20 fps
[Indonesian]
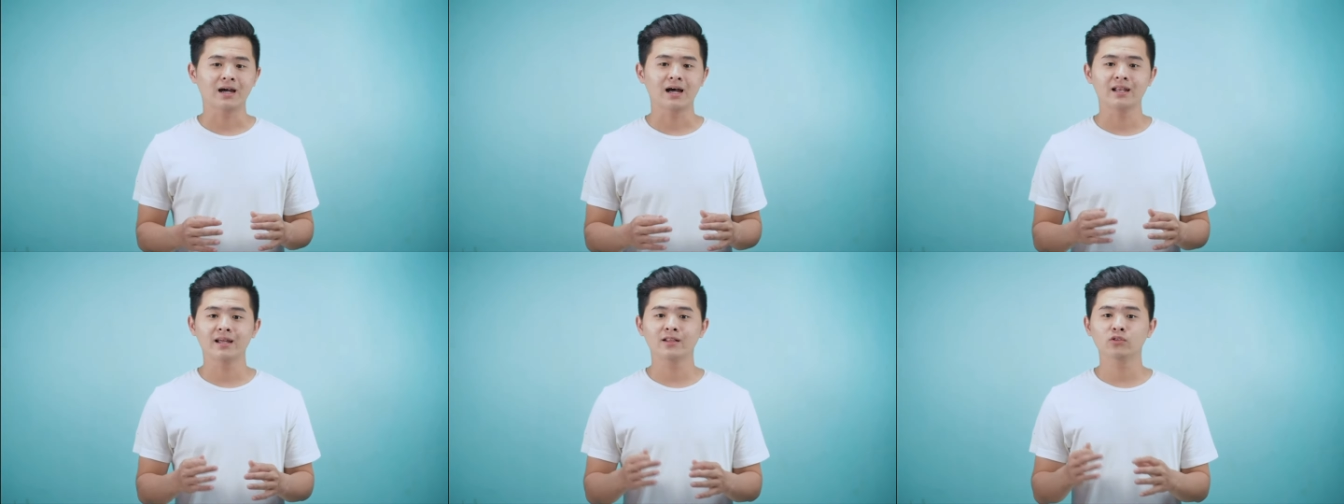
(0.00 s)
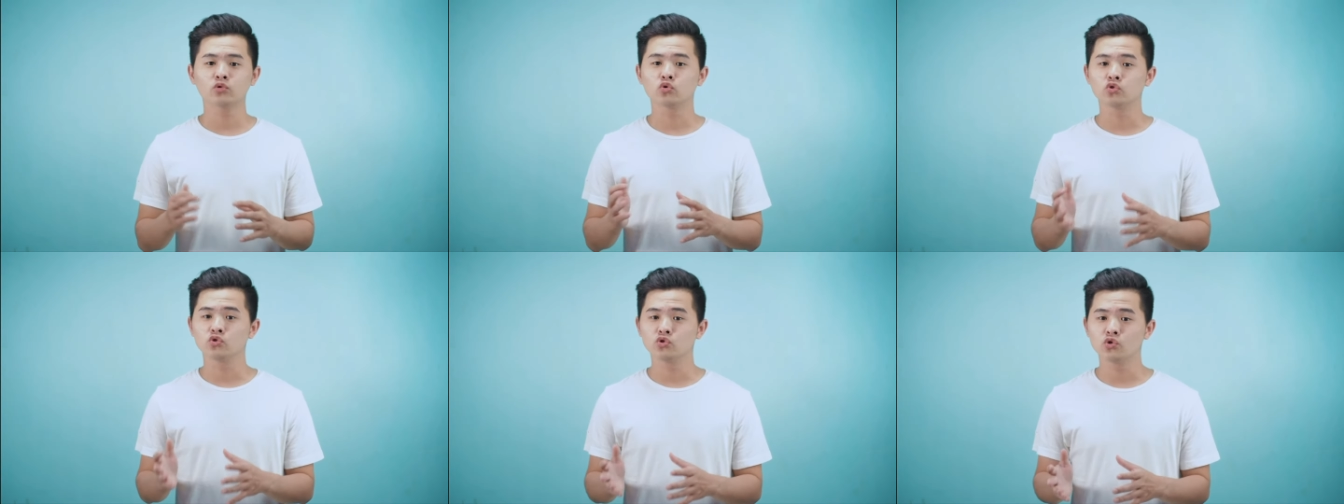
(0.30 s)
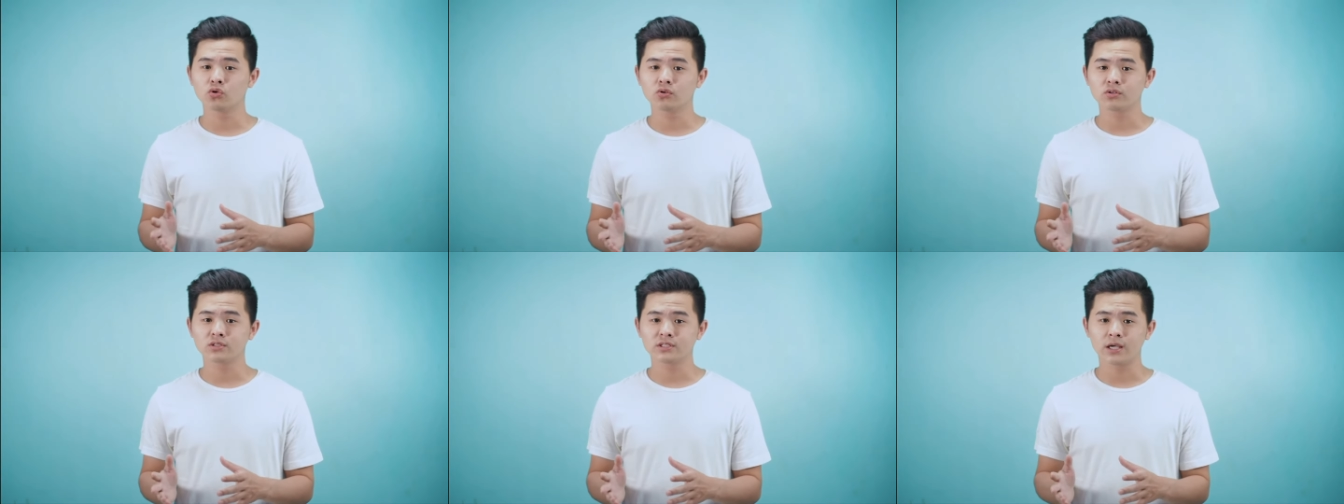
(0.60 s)
Kalian
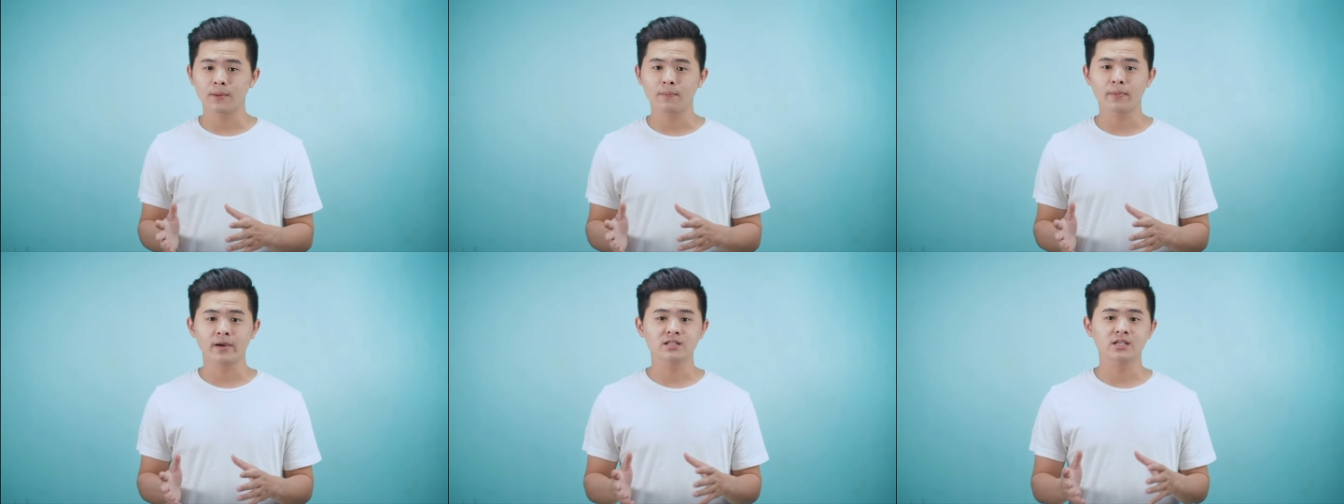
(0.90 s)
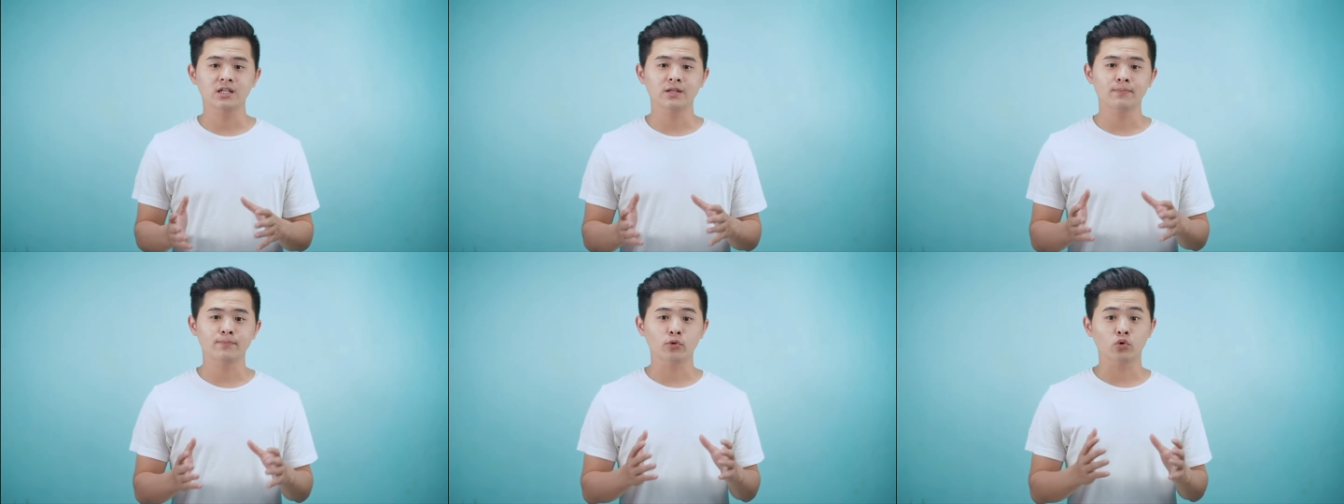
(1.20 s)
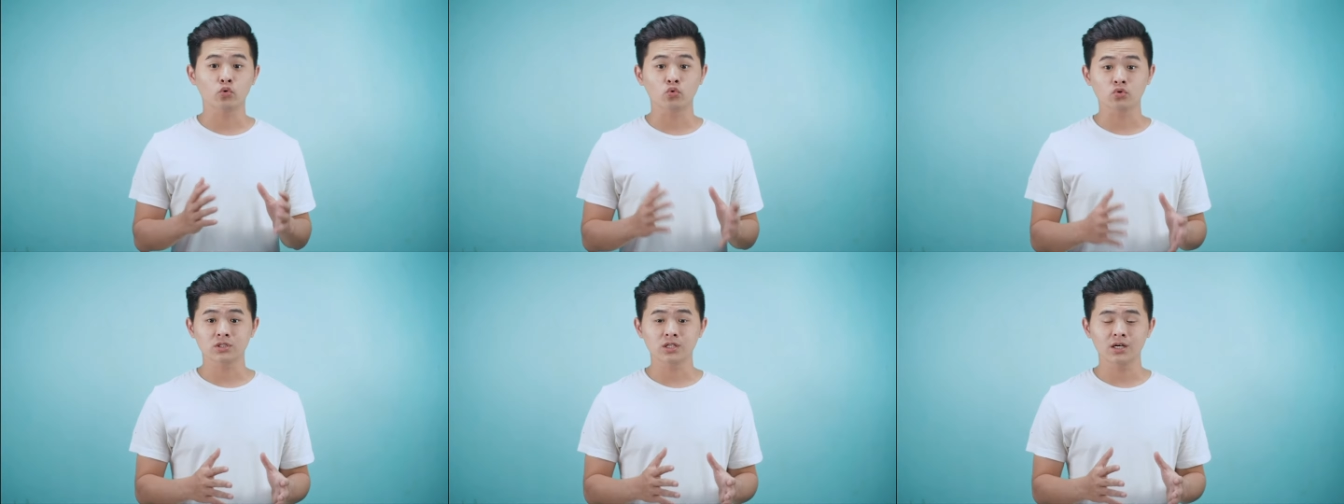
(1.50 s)
tunjuk siapa yang jadi
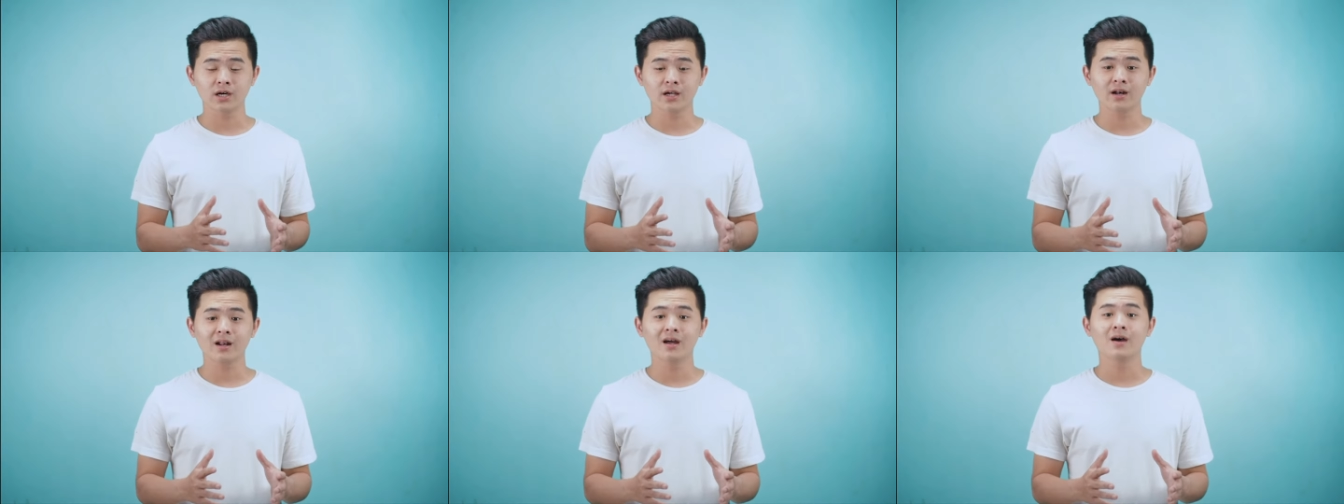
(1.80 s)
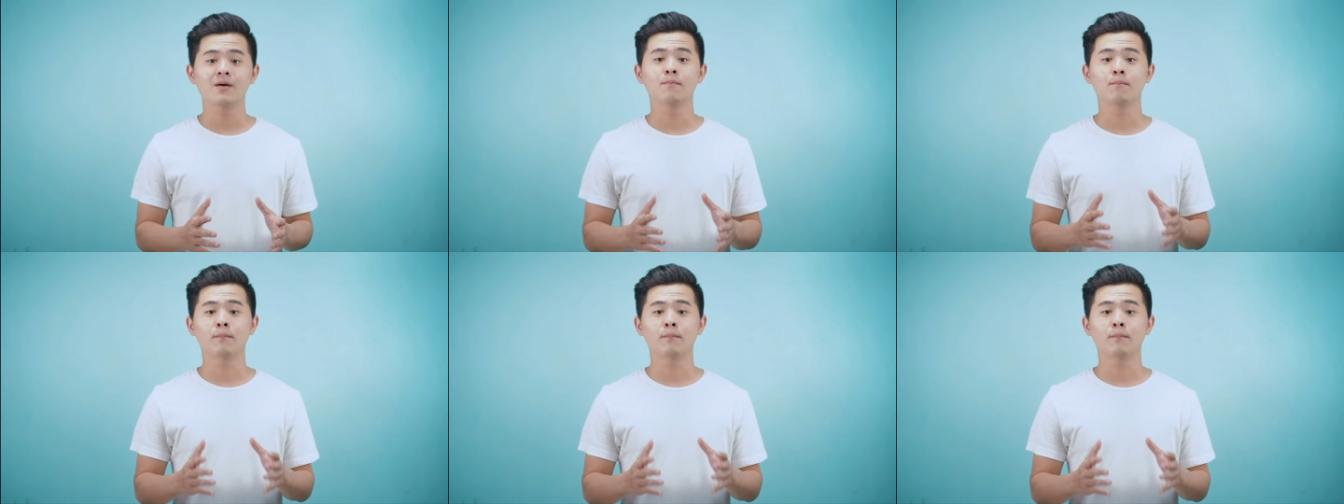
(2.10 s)
produser,